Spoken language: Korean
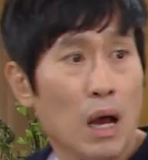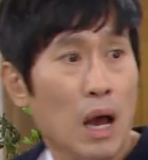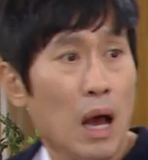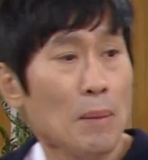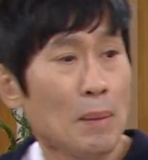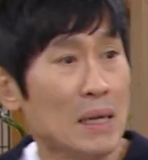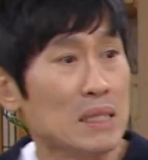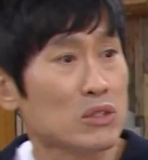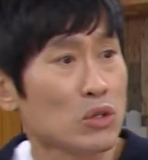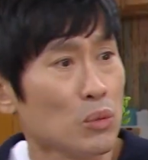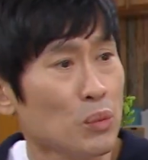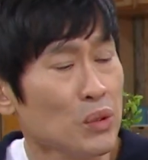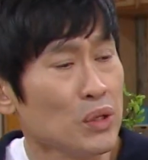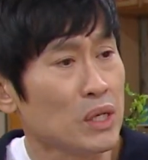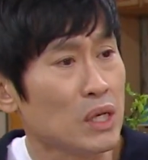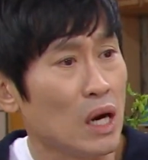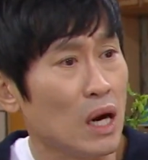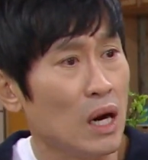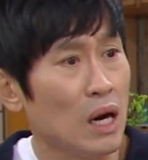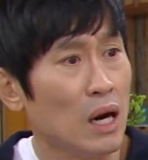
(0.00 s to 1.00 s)
아, 말
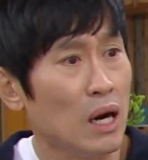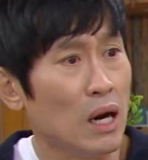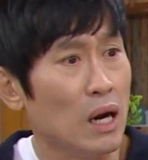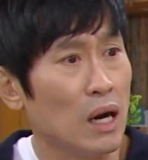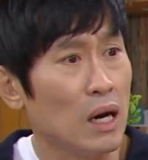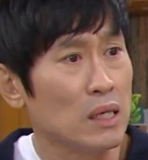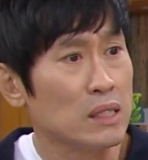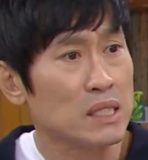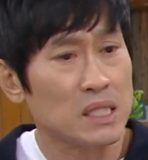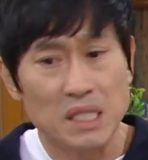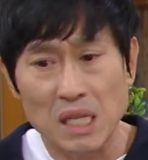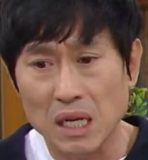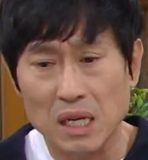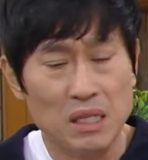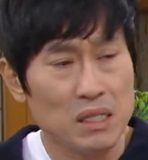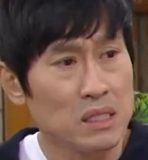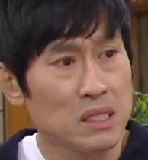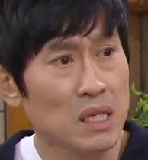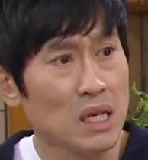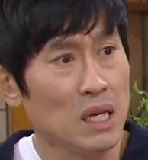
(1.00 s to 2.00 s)
들어보니까
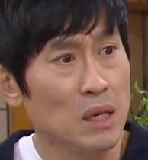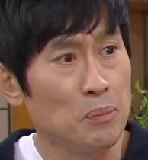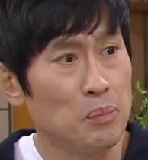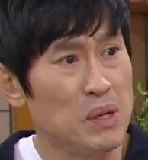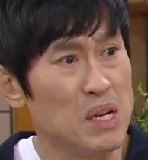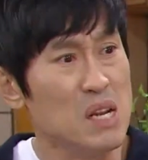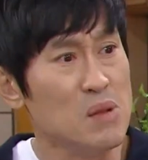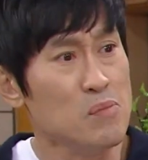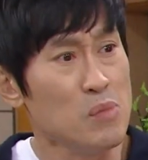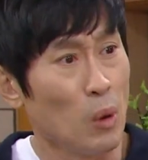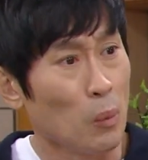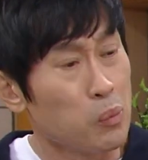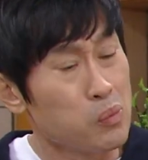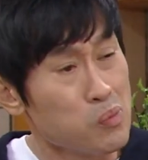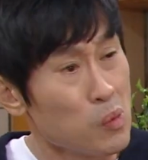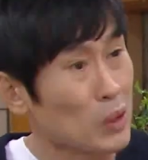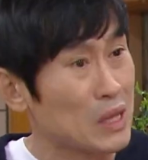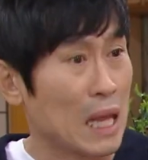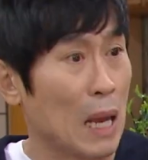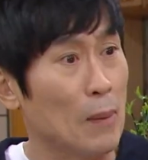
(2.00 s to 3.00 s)
지나가는 차에 빌린 명품
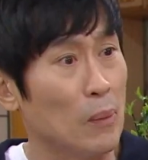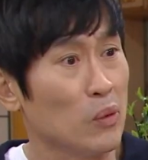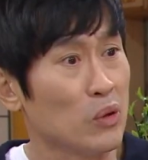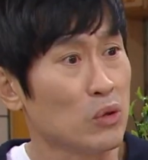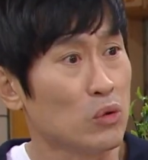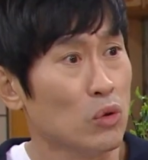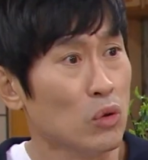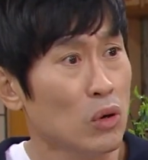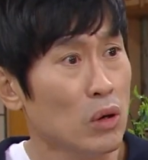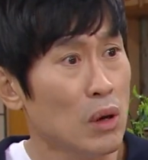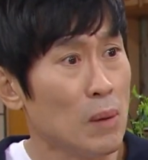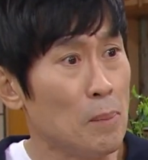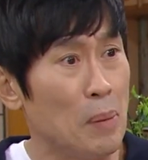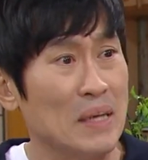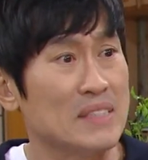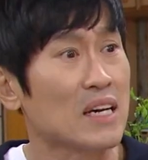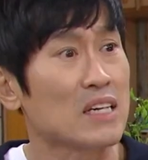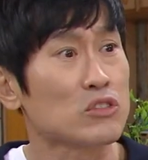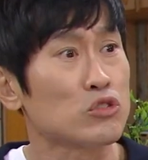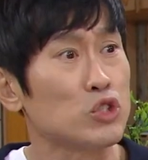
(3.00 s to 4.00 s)
거다 버리고
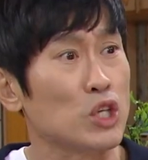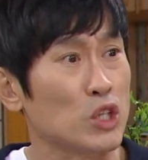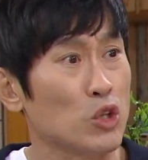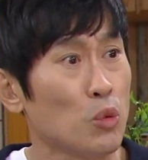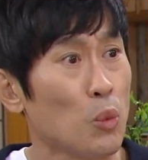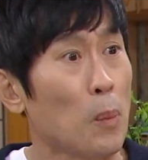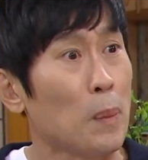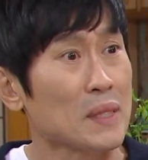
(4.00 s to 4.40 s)
배상도 제대로 못